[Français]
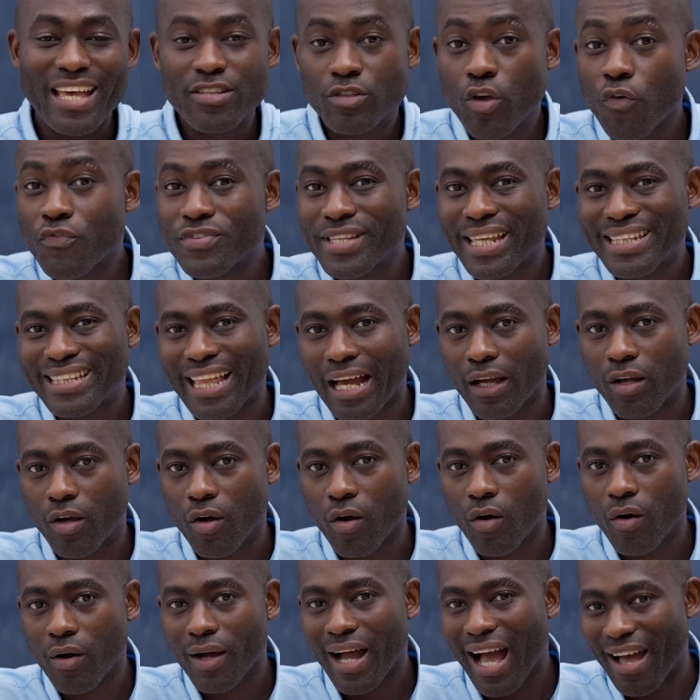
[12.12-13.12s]
Est-ce que vous êtes
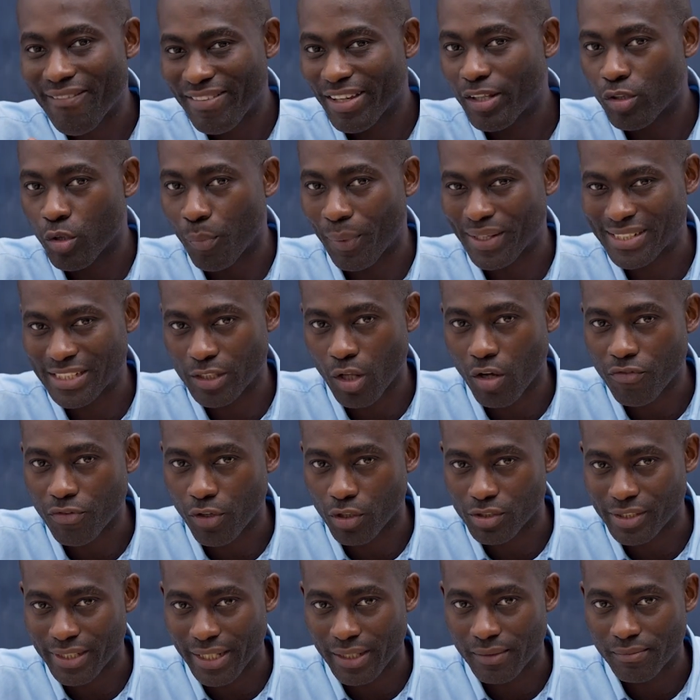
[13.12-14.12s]
d'accord avec le président
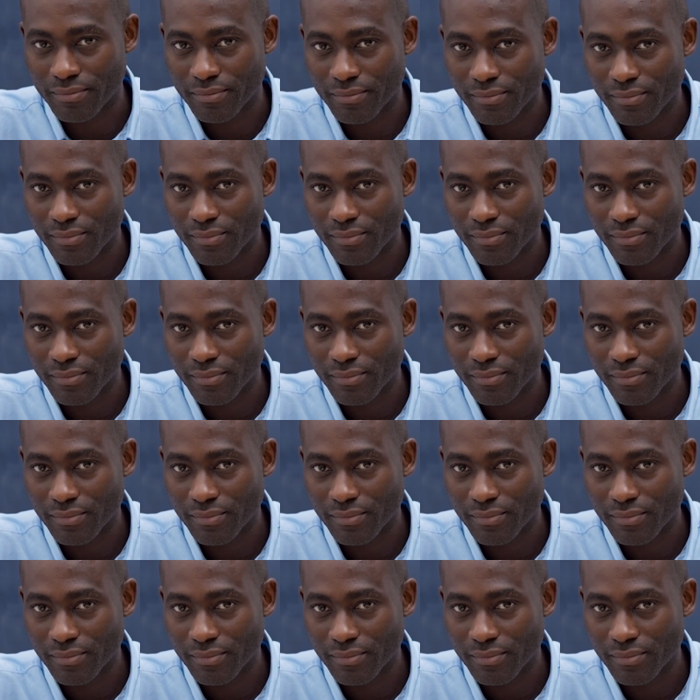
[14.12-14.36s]
français